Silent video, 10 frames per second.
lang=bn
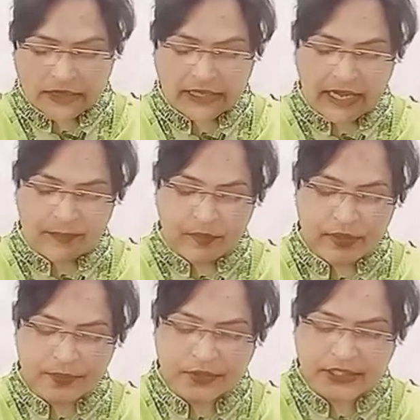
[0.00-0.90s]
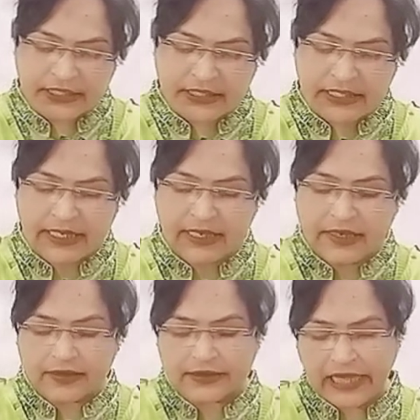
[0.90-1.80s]
তারপরে বলছে যে
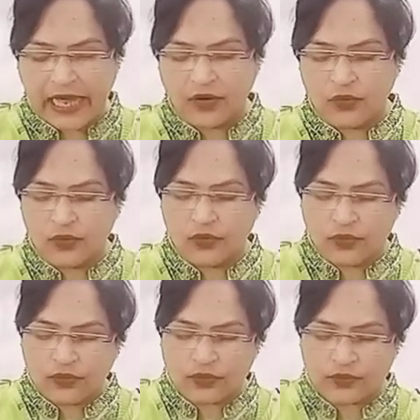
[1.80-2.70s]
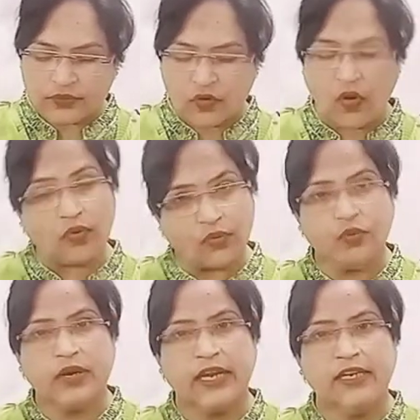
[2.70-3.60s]
তালু
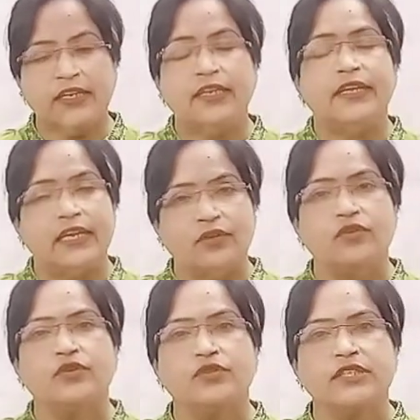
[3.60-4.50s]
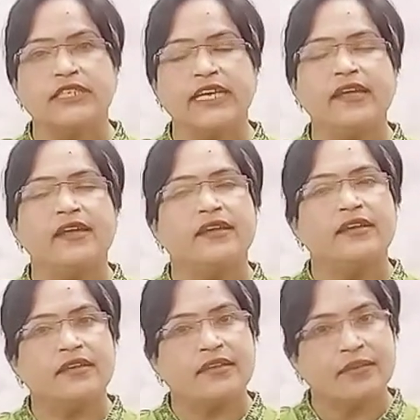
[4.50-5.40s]
কণ্ঠনালী এগুলো হচ্ছে
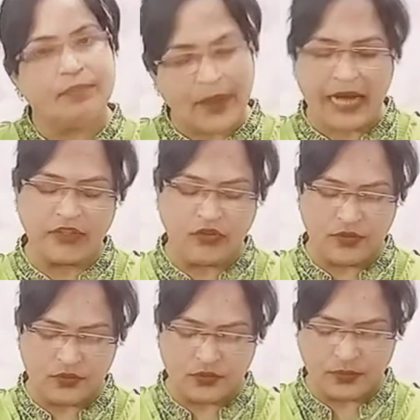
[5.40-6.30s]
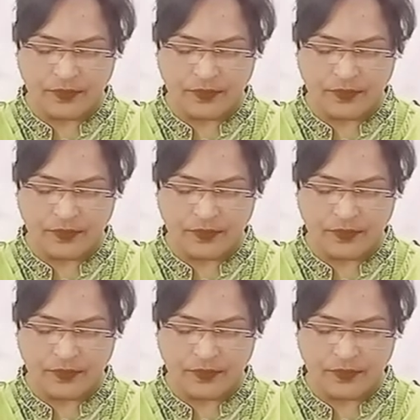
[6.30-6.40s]
বাকযন্ত্র